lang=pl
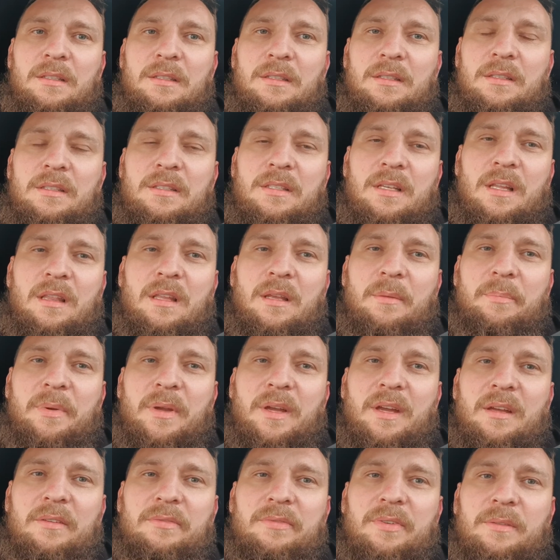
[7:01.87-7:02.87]
i za
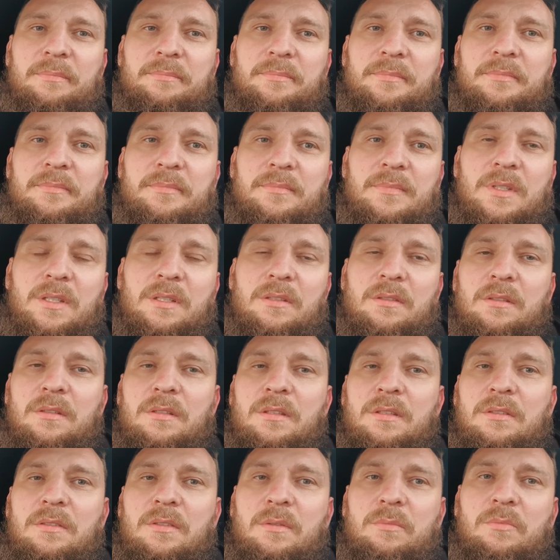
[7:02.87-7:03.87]
DPF-em.
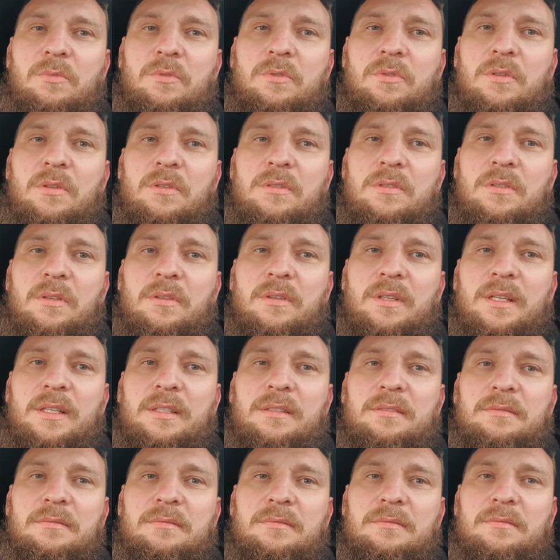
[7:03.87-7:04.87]
Jeżeli są
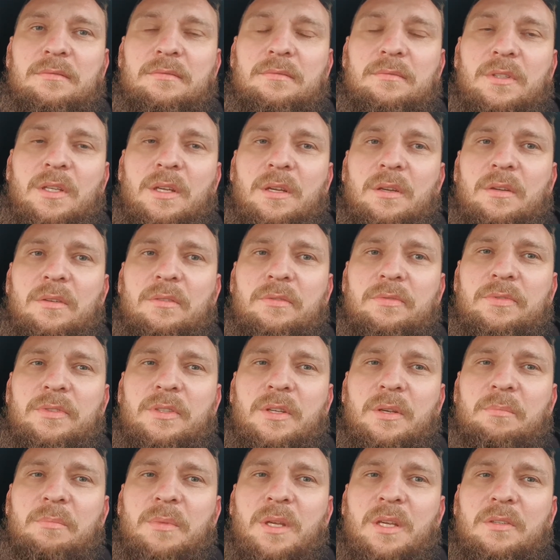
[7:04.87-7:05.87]
uszkodzone, je
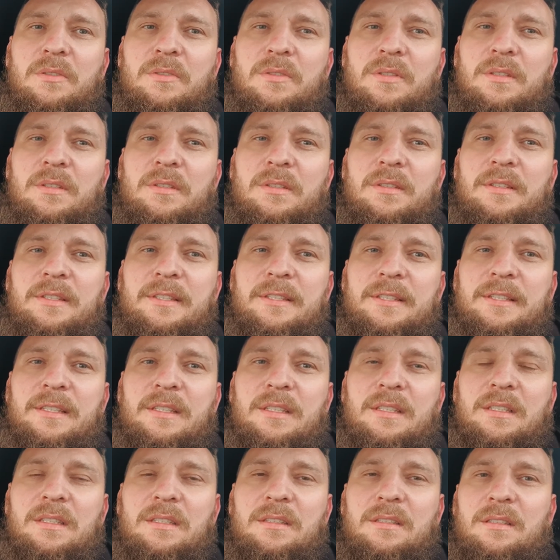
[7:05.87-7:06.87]
się mierzy
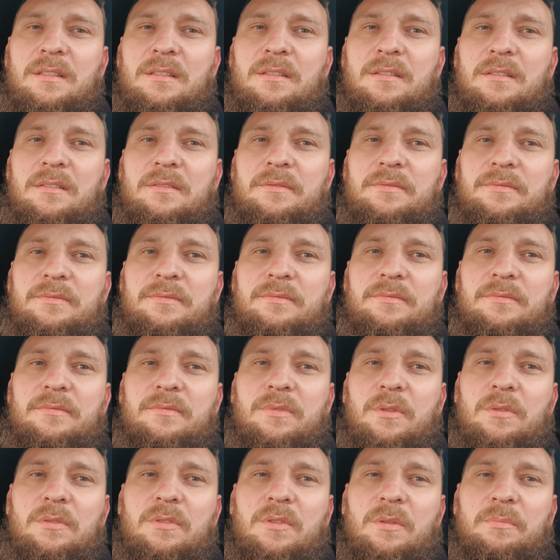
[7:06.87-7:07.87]

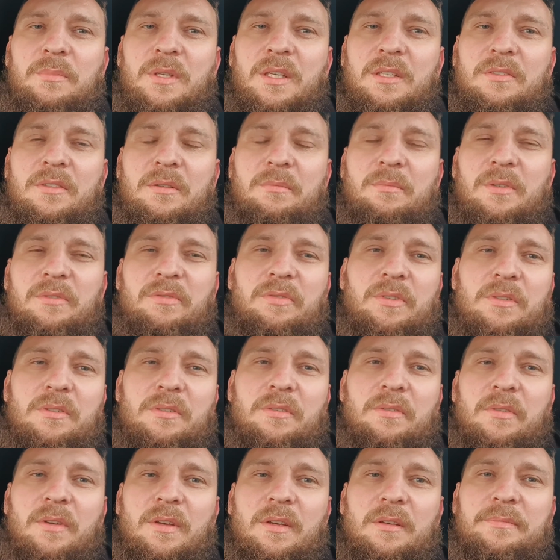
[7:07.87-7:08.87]
voltomierzem, e, a
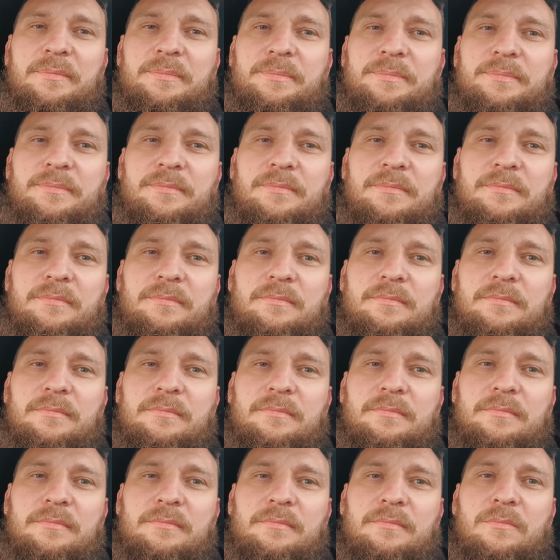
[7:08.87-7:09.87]
właściwie mm,
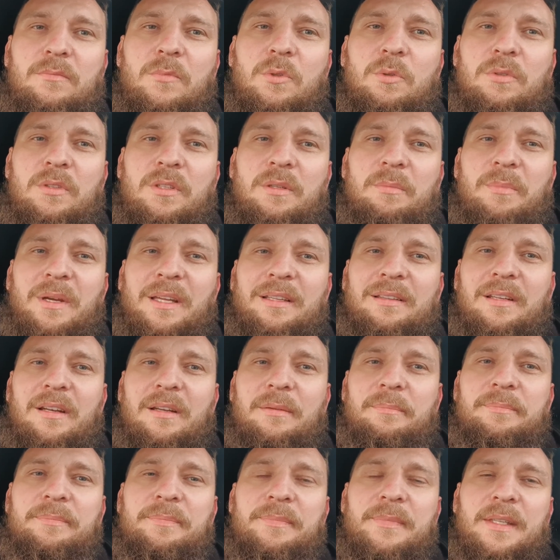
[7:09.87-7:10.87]
multimetrem